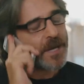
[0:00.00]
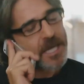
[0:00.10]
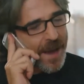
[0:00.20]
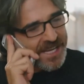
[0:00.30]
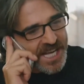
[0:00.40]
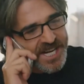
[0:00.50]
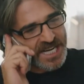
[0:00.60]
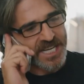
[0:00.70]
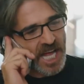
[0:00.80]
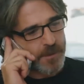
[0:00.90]
Peki ben
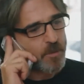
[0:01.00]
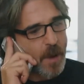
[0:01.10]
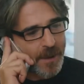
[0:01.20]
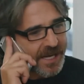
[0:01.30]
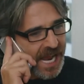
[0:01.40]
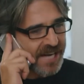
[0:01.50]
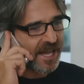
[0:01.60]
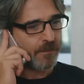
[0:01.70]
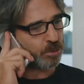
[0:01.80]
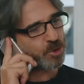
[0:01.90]
yarına kadar bu bebeği
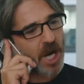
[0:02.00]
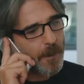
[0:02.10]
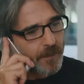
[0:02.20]
nereden bulacağım?